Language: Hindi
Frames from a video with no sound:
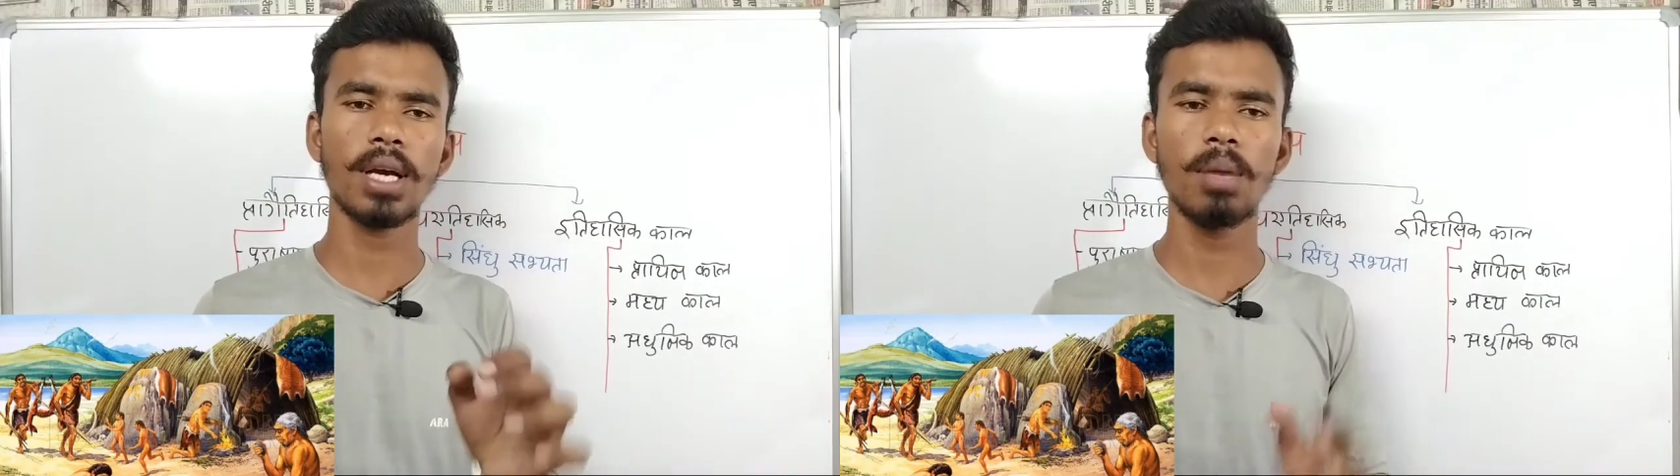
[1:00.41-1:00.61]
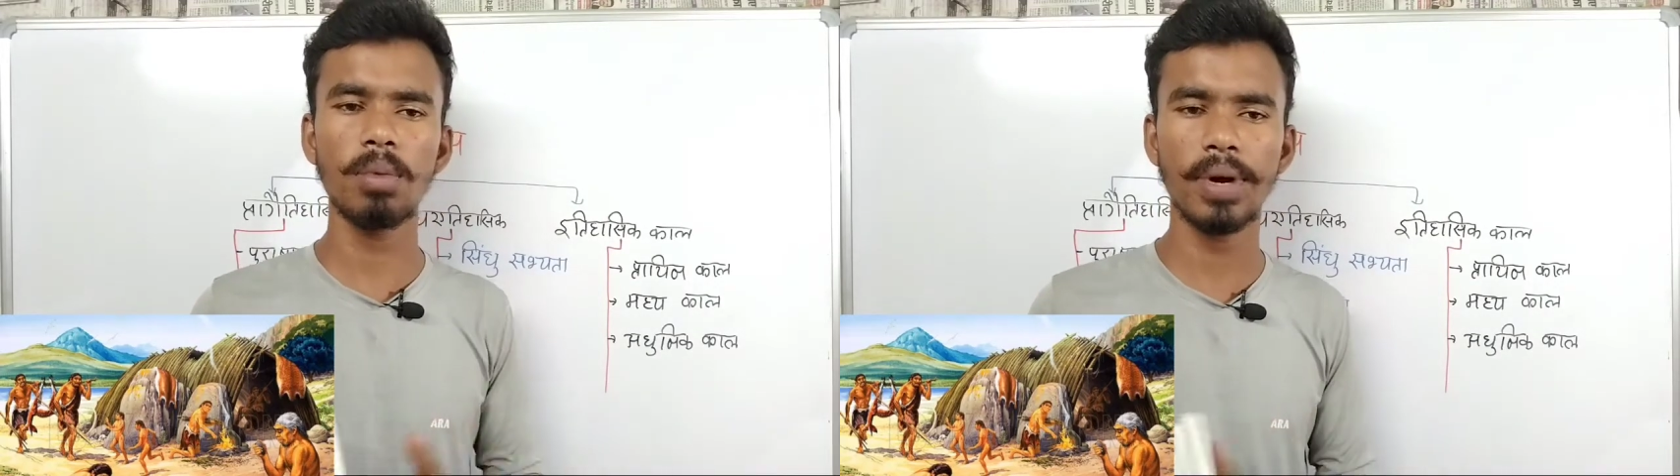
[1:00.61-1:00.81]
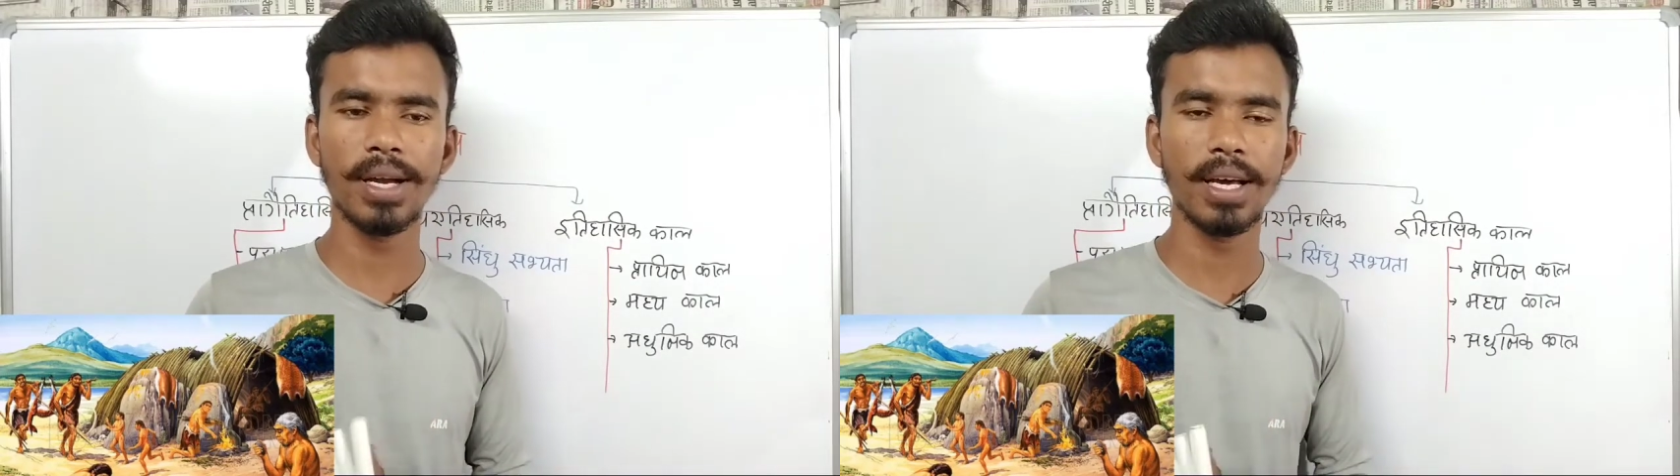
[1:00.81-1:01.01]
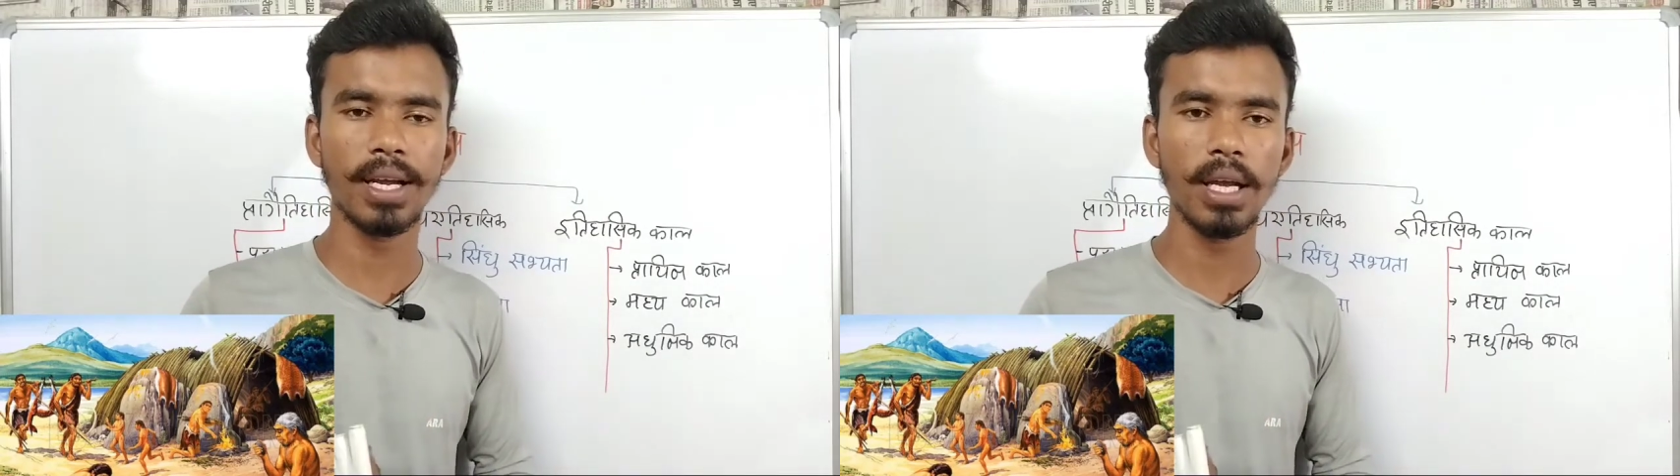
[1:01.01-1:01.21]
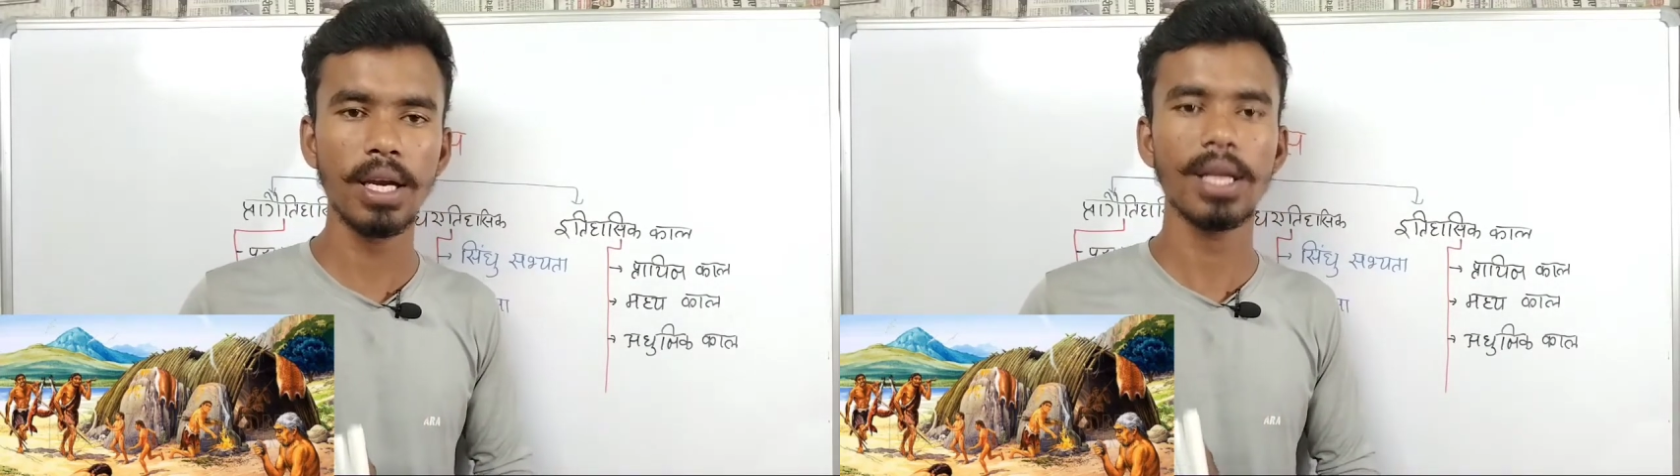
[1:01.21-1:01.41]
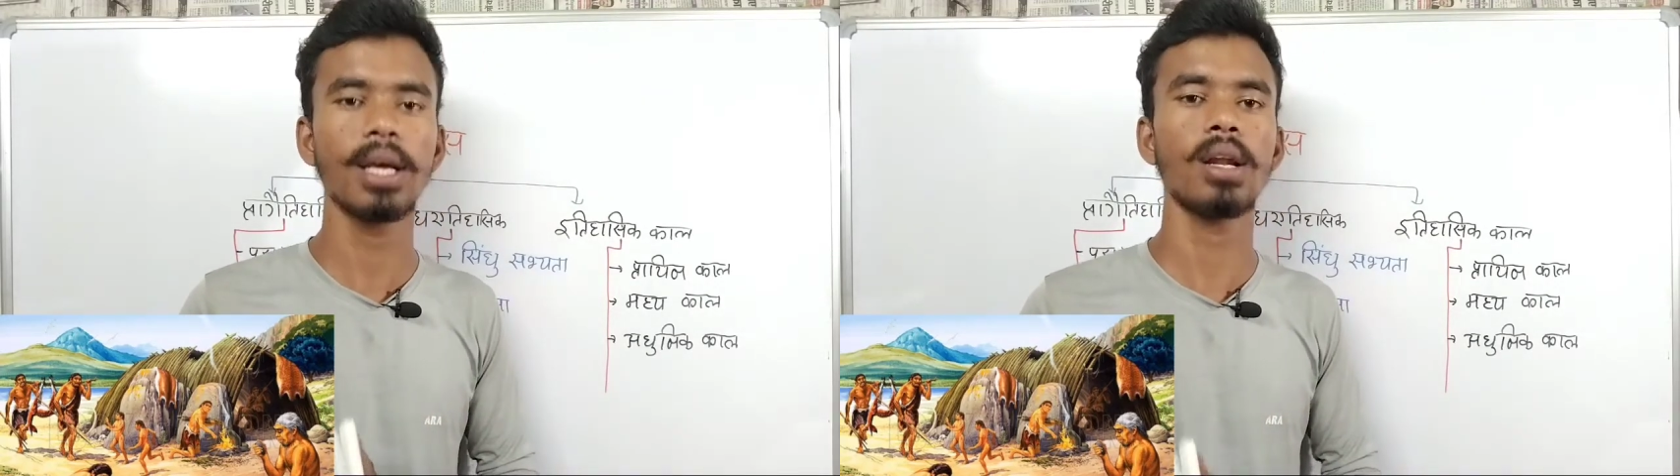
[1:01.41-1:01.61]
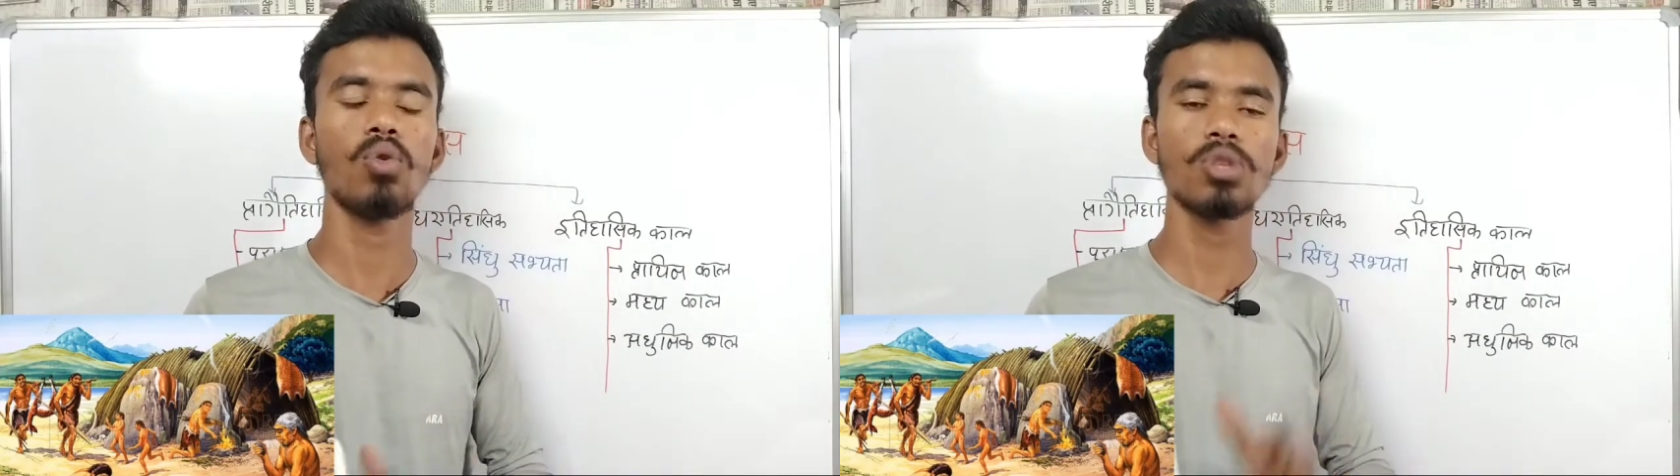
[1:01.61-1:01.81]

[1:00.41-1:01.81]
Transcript: कहीं भी बैठ करके ठीक है ना